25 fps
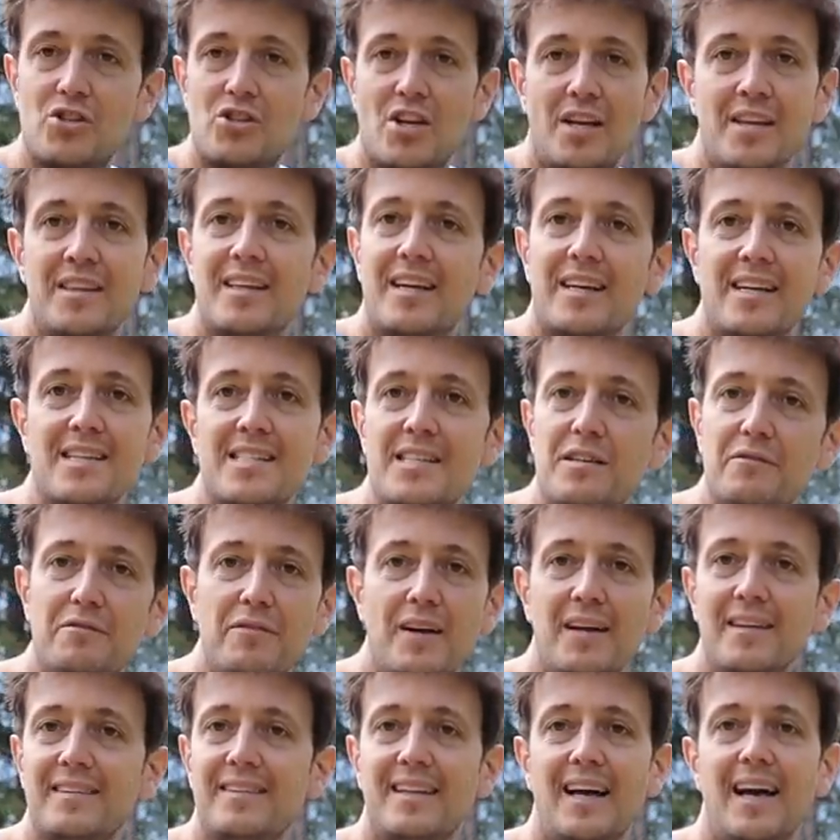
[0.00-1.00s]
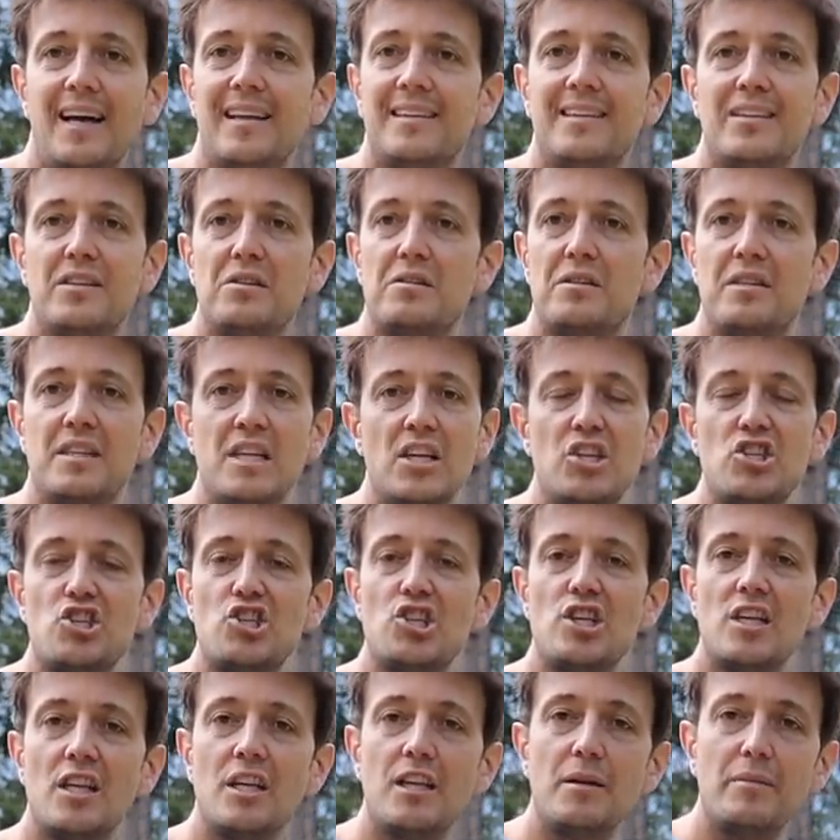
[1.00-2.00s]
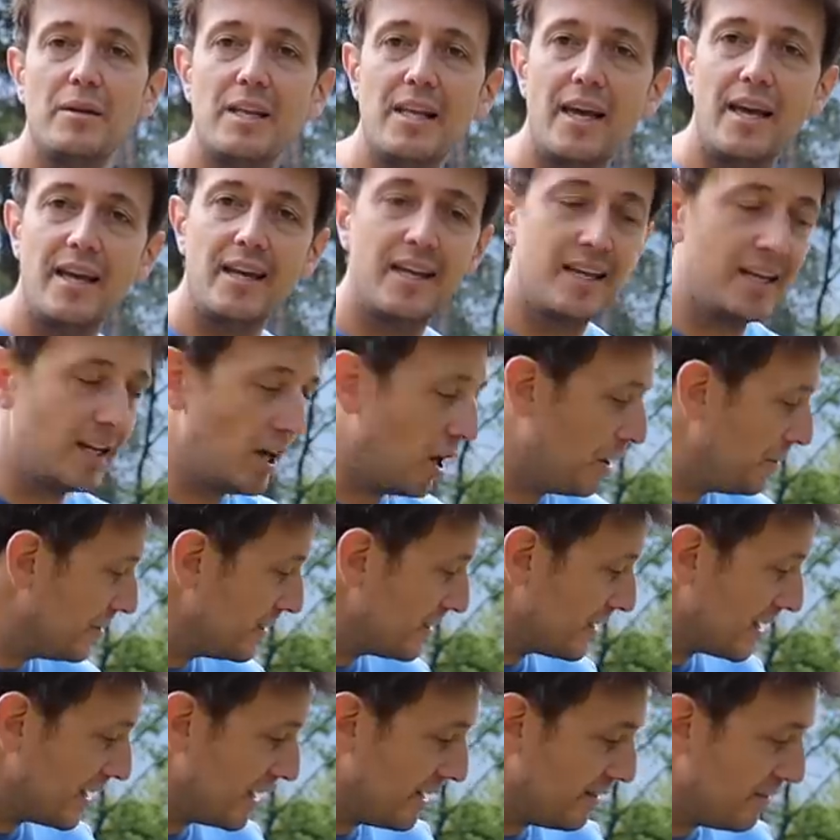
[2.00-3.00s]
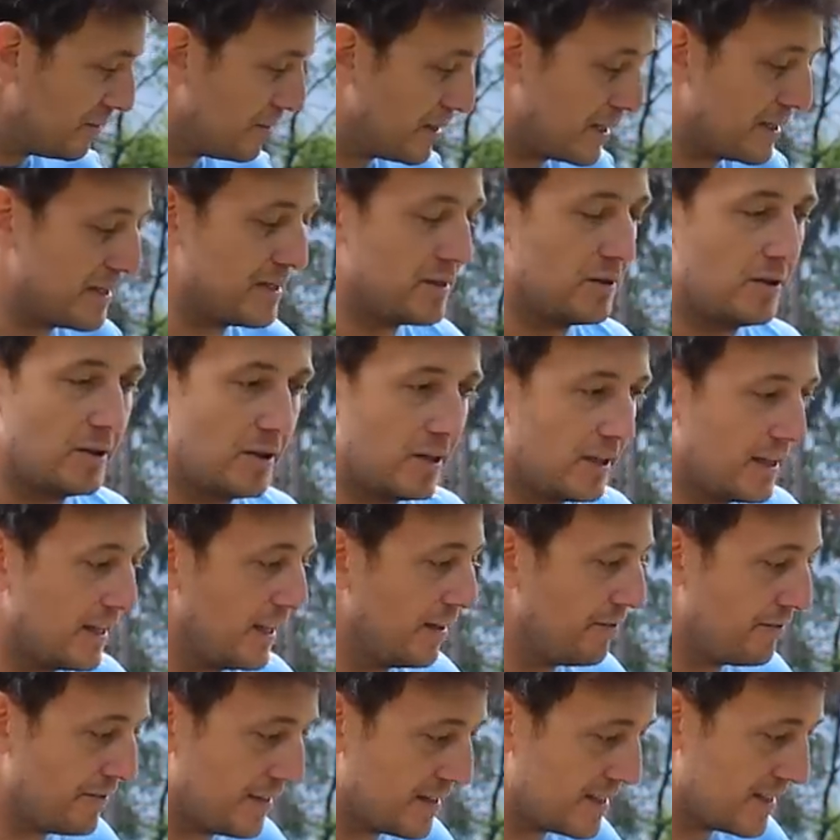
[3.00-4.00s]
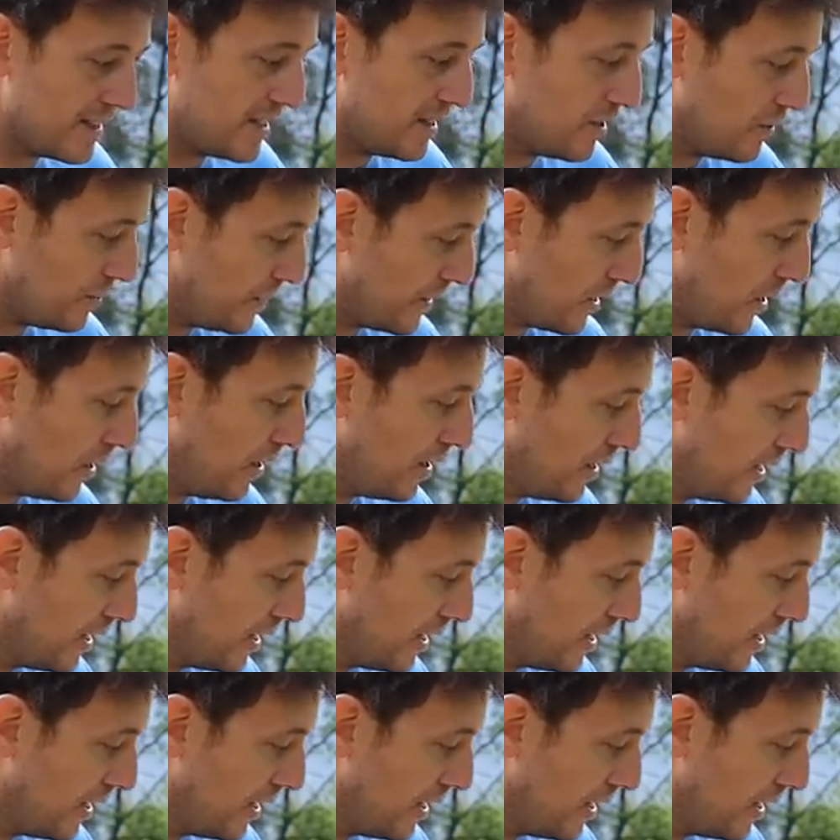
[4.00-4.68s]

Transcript: gente che si è fatta decine di migliaia di chilometri e le vibrazioni non gli danno fastidio, però